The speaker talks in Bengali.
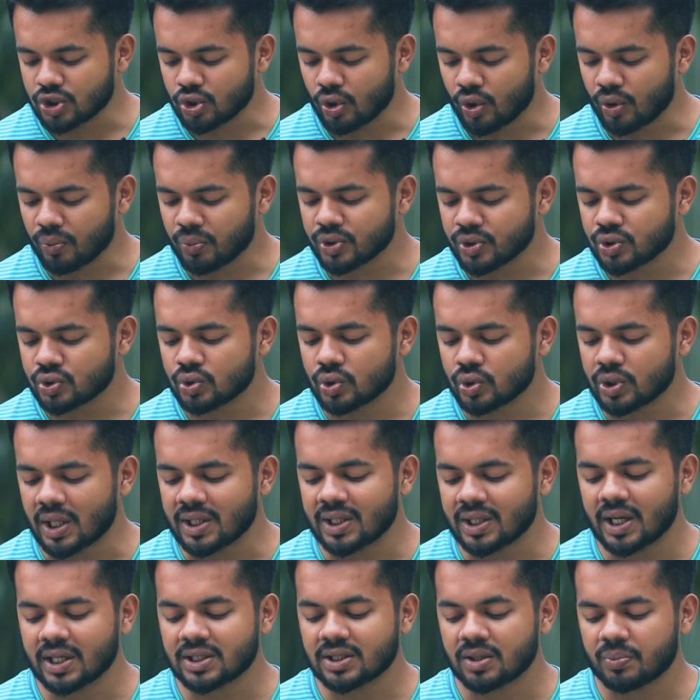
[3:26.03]
সর্বোচ্চ
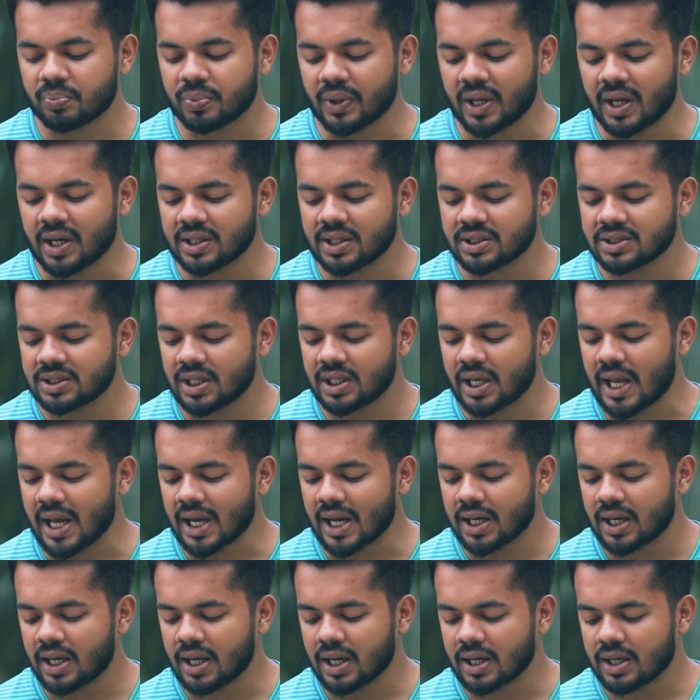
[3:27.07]
তাদের একটা প্ল্যান আছে
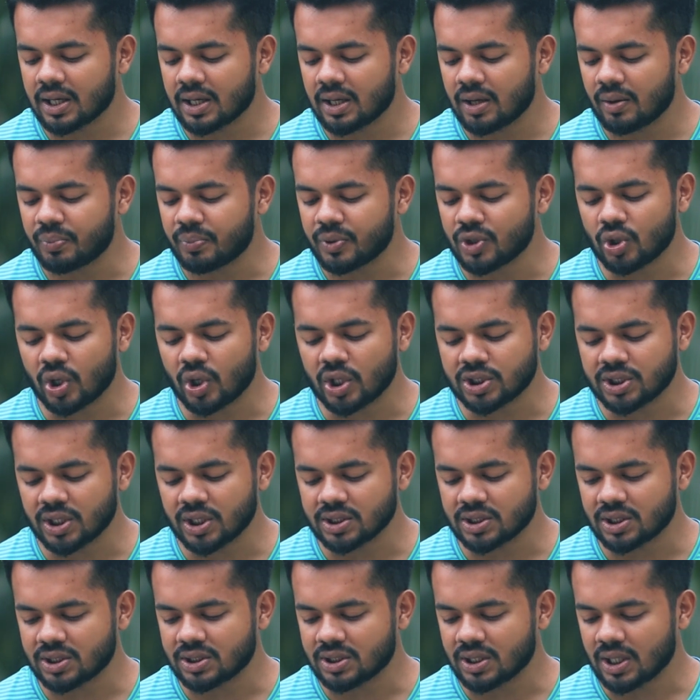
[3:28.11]
এক লাখ বিরাশি
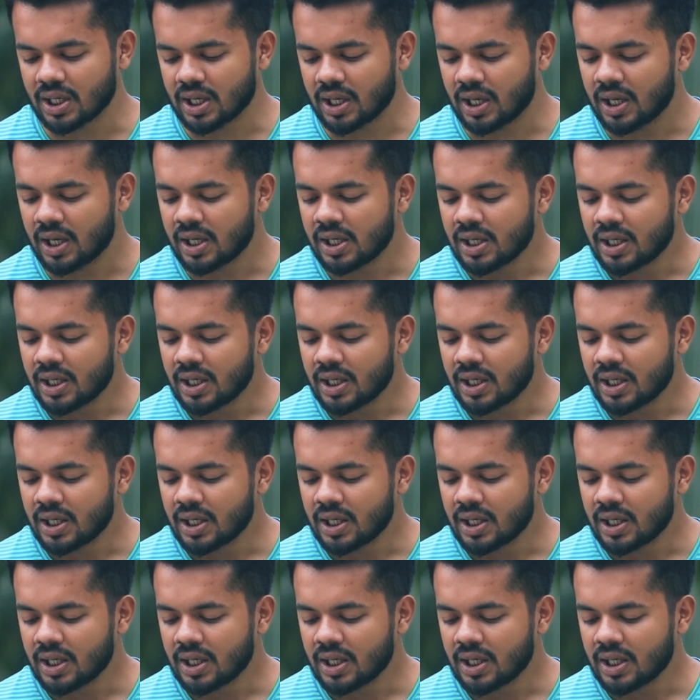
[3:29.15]
হাজার টাকা